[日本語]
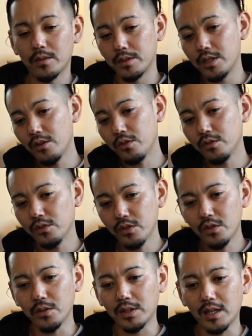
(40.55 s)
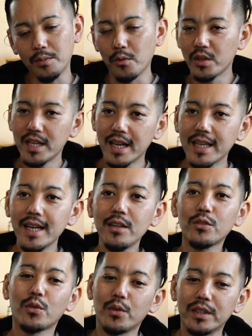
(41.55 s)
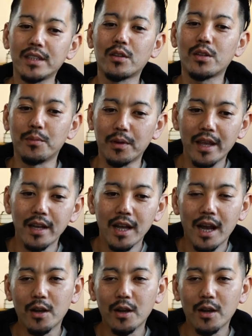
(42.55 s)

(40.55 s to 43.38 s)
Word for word: 日本の、例えば沖縄以外のとこ行った時もね、